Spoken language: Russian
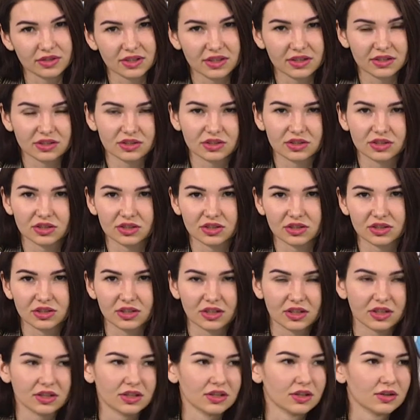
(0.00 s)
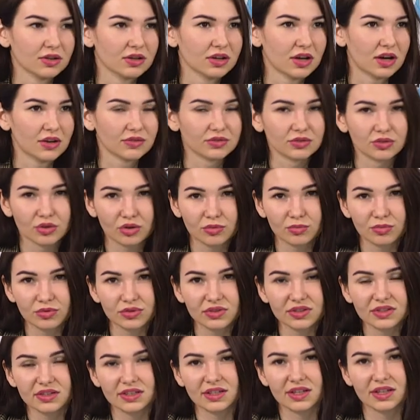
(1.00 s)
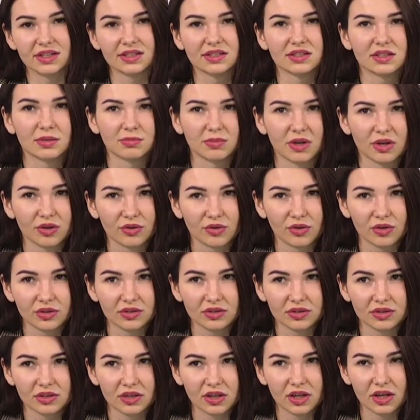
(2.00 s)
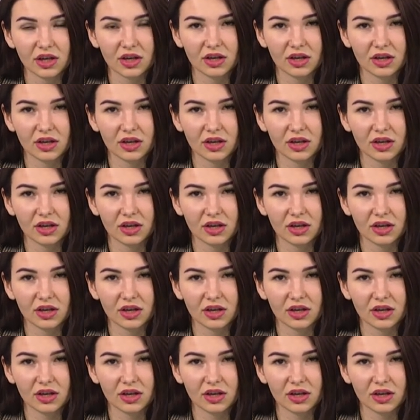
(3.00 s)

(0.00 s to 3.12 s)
Это же или автобус, или самолет.